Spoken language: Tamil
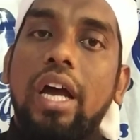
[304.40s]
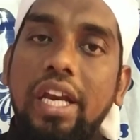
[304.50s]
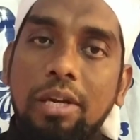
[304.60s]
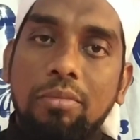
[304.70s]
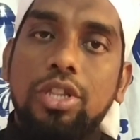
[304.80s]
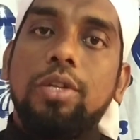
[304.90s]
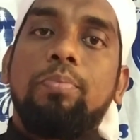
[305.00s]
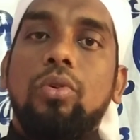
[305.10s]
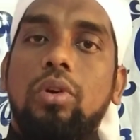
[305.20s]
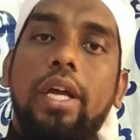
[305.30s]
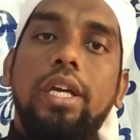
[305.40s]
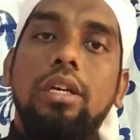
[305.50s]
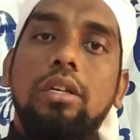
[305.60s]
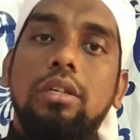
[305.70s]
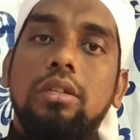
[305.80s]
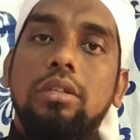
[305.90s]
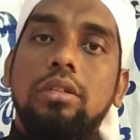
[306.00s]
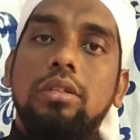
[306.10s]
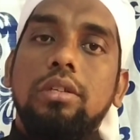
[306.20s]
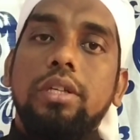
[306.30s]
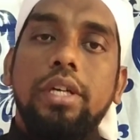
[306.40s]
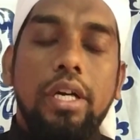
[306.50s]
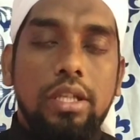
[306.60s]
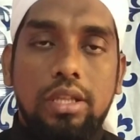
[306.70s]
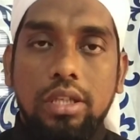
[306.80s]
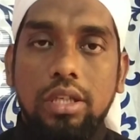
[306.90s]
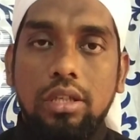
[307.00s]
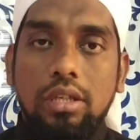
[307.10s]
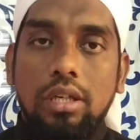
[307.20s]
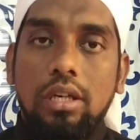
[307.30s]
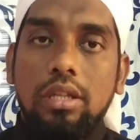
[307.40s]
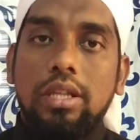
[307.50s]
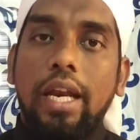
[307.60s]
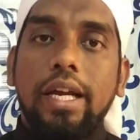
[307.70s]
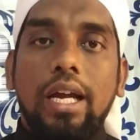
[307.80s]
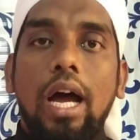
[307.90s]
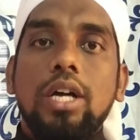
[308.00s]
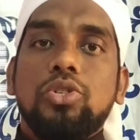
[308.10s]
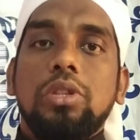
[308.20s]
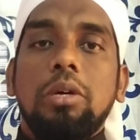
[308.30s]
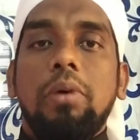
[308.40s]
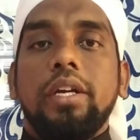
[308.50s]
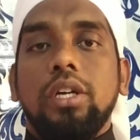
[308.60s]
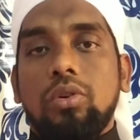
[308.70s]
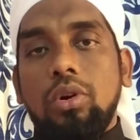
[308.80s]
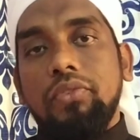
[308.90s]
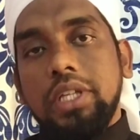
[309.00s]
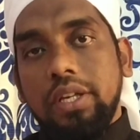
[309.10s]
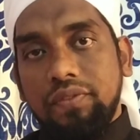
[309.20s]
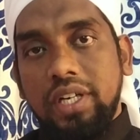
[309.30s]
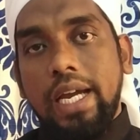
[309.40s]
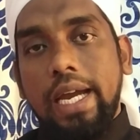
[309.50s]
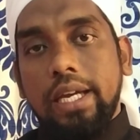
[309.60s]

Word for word: கனிமத்து பொருளை எடுத்து தனக்காக சொந்தமாக்கிக் கொள்வதை விட